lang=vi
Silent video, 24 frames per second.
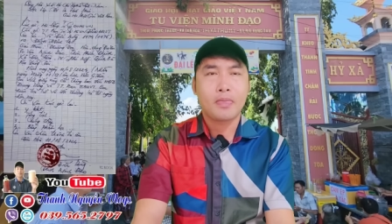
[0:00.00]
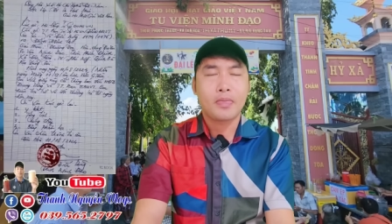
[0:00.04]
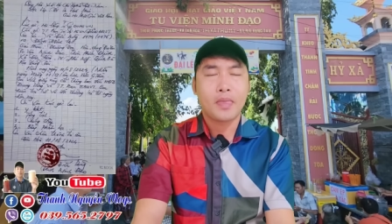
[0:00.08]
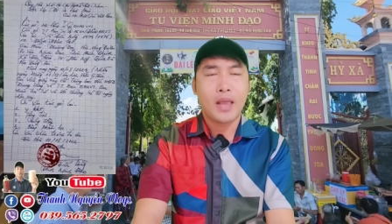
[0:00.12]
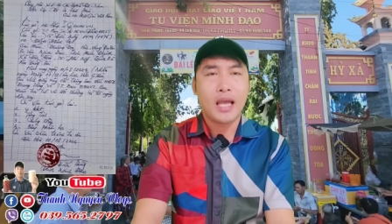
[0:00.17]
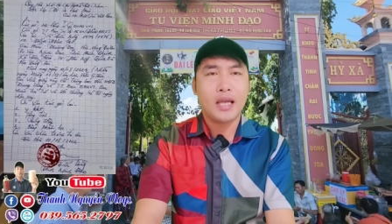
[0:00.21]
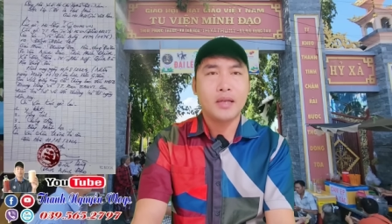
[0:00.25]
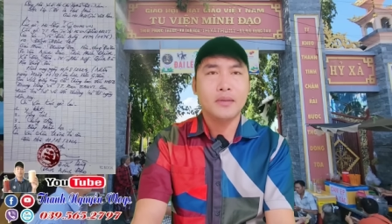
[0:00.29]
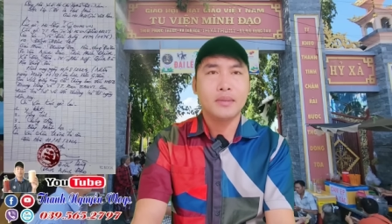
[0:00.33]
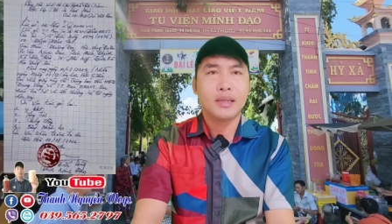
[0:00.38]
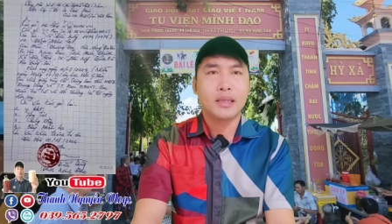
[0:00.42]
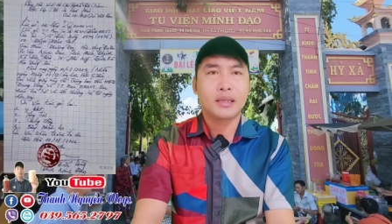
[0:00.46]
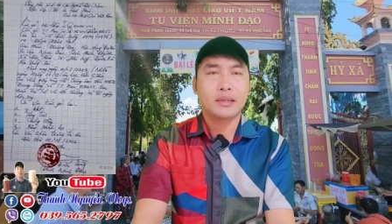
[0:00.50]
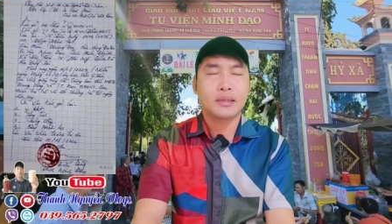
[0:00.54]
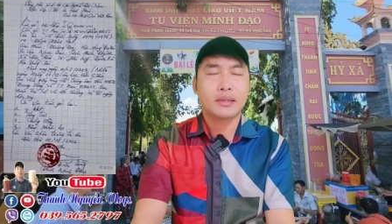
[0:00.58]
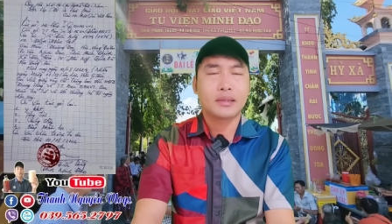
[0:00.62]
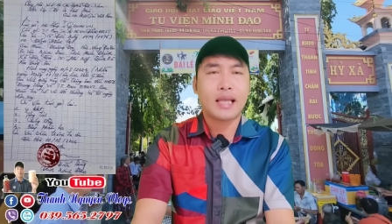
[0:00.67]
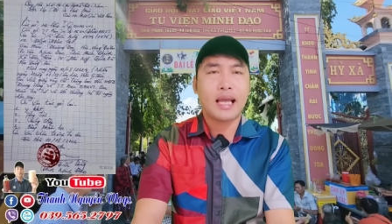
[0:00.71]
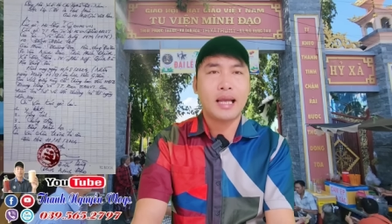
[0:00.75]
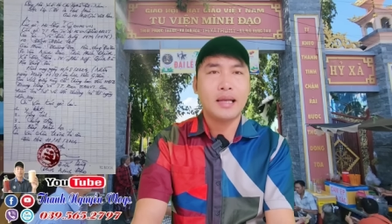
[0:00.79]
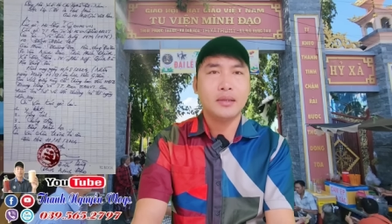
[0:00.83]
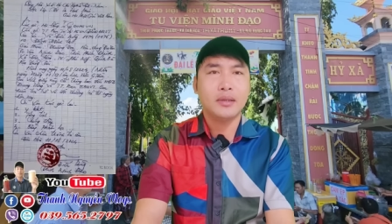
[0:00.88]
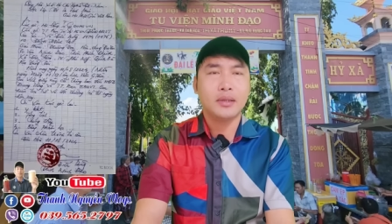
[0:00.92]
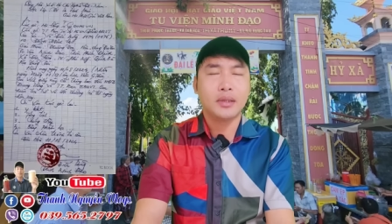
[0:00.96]
để mà
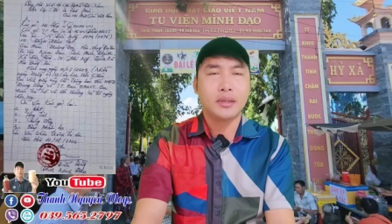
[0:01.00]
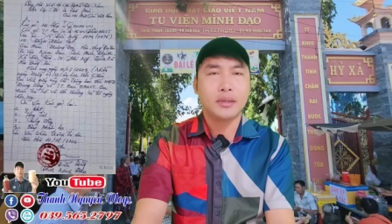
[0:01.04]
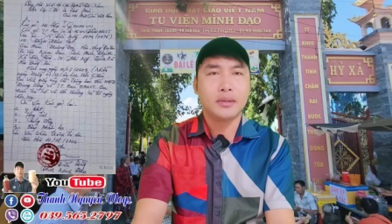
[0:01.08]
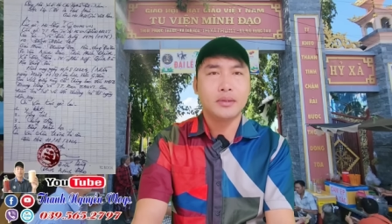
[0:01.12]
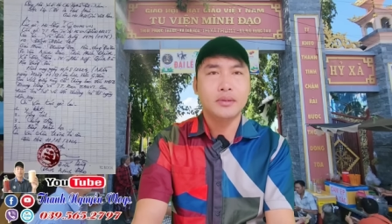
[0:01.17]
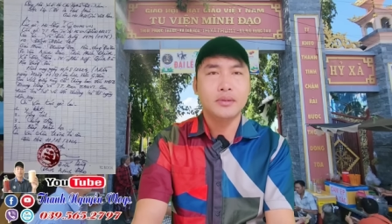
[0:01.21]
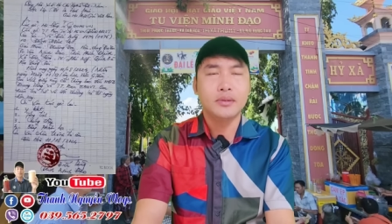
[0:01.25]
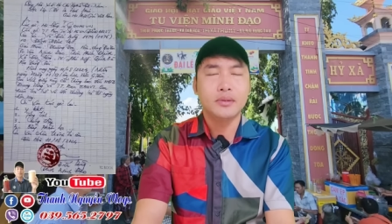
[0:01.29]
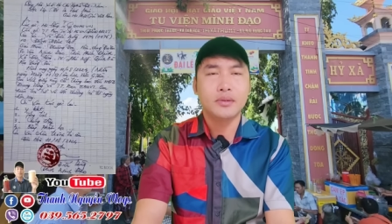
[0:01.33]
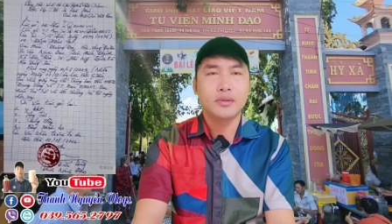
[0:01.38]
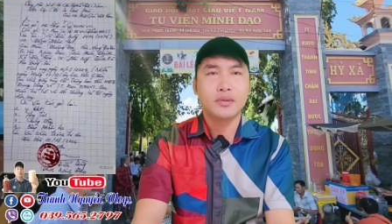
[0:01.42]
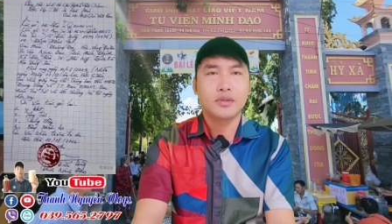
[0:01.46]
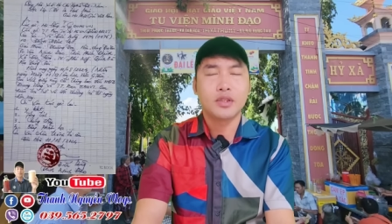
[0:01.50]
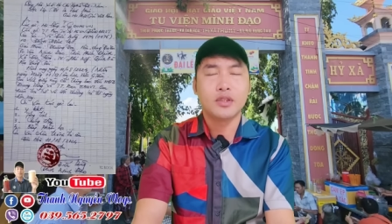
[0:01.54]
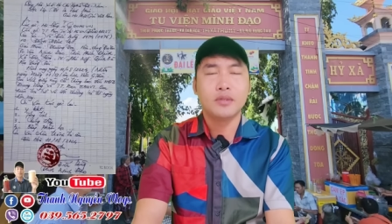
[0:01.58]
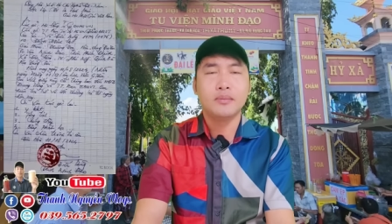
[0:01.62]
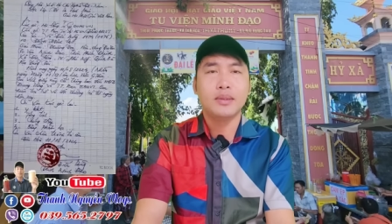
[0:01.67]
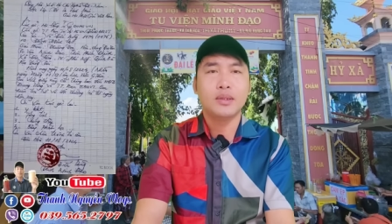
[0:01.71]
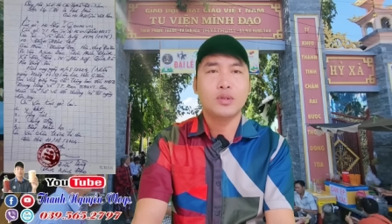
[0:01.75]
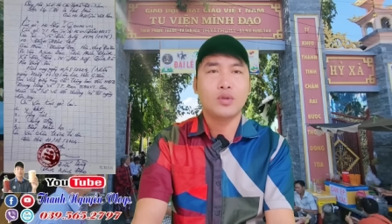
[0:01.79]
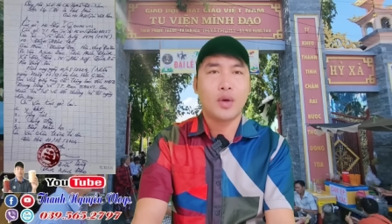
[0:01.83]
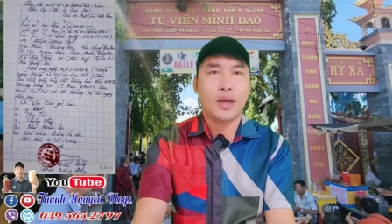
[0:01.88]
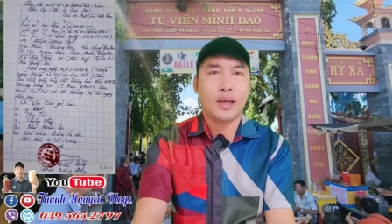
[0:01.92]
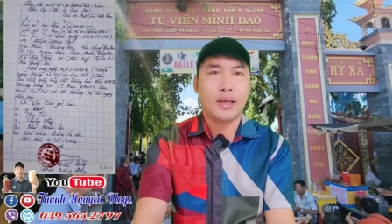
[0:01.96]
tán thưởng sư
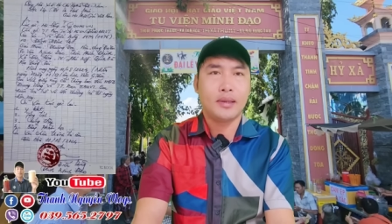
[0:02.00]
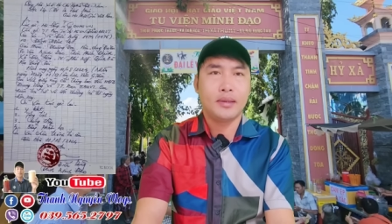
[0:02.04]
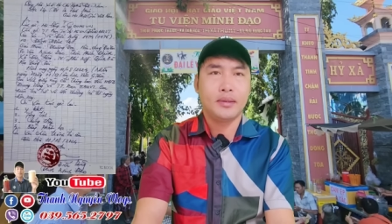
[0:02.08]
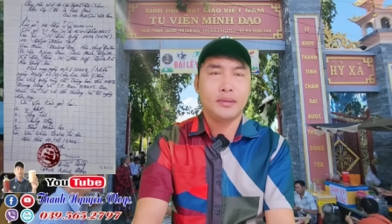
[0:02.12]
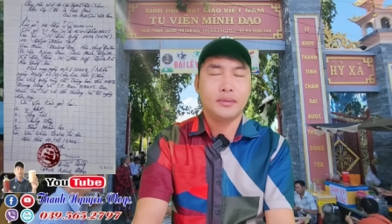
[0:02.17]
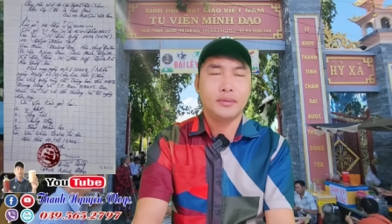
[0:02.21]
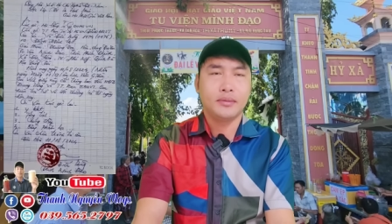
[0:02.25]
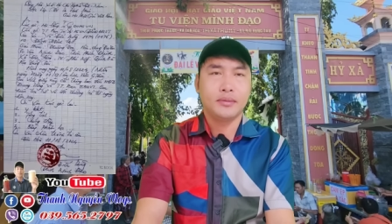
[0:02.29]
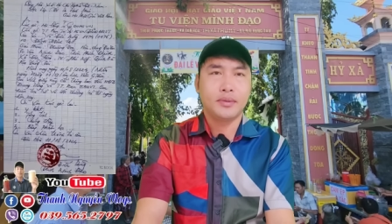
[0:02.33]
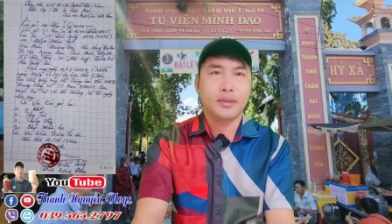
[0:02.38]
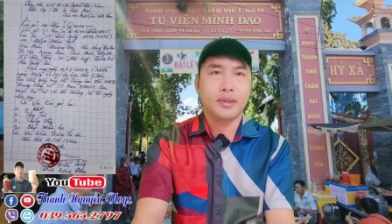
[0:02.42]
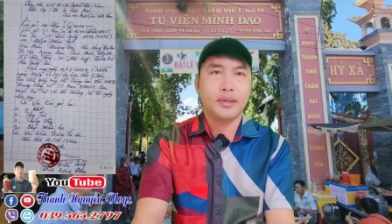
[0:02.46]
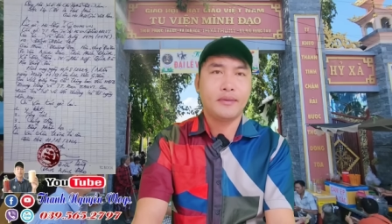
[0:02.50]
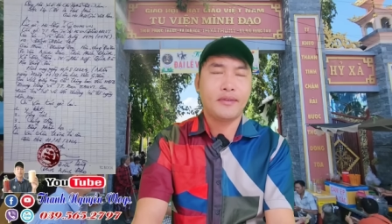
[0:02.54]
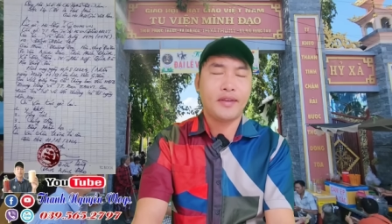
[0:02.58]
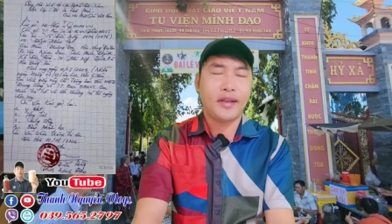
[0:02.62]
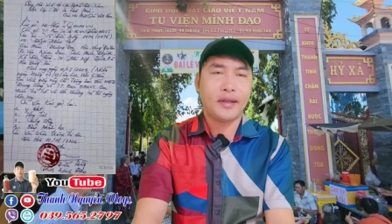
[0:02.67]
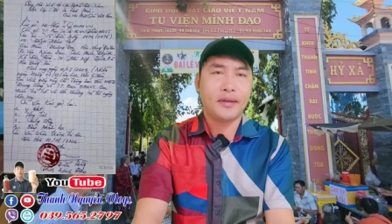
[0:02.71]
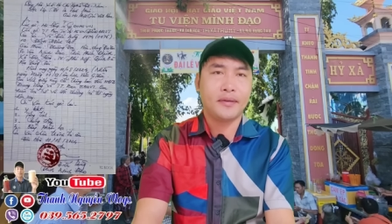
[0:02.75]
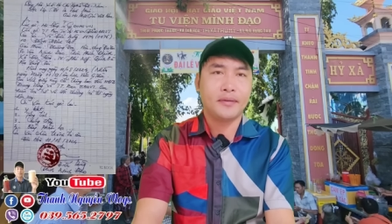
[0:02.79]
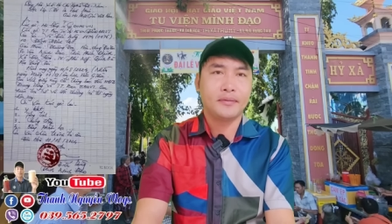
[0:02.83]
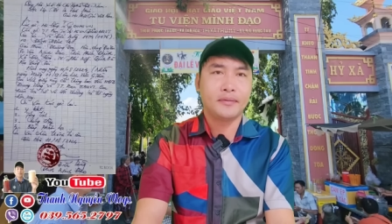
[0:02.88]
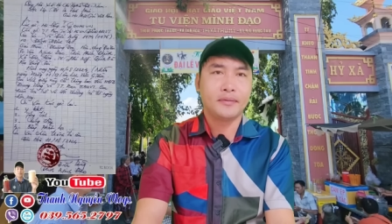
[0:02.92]
minh tuệ thưa quý vị